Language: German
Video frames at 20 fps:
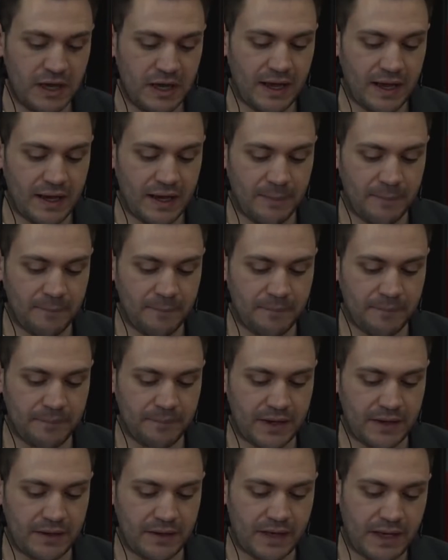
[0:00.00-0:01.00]
Ähm,
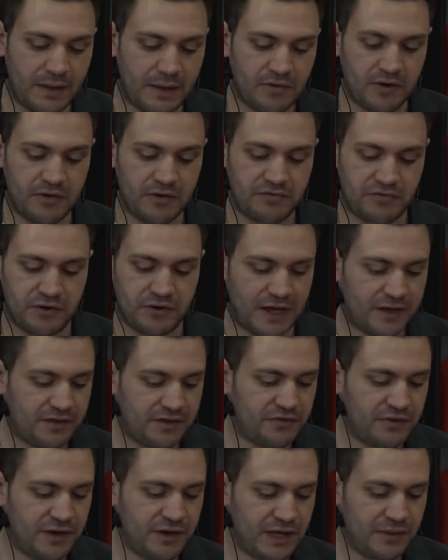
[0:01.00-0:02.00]
nehmen wir für ganz
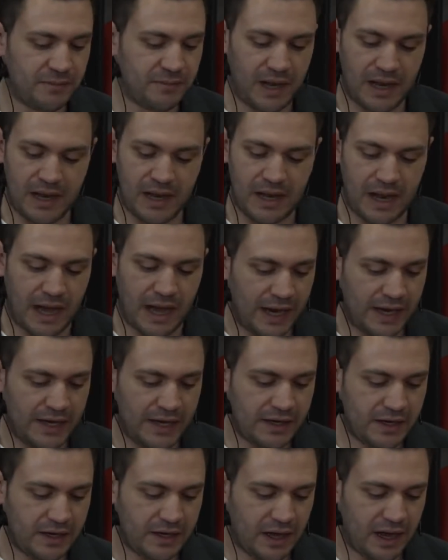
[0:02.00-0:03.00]
viele mal
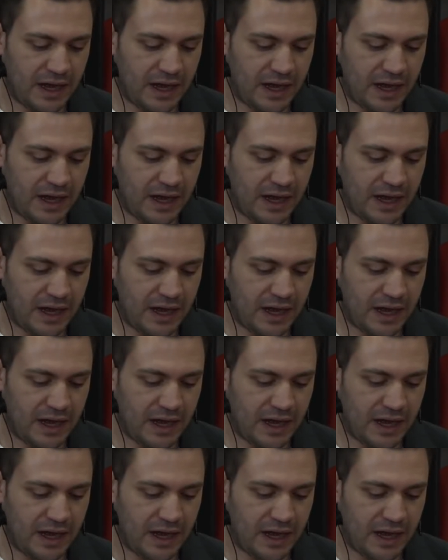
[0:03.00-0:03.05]
eine.